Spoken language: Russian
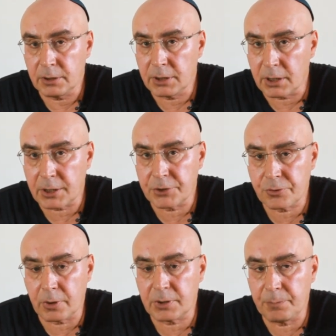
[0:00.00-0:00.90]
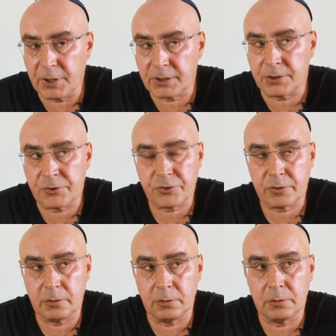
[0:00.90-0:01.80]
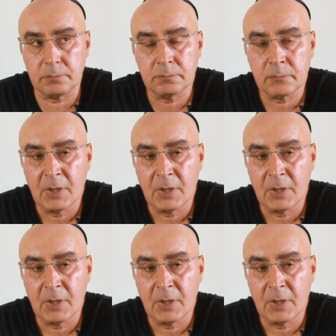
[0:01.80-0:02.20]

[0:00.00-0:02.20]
я хочу отметить, что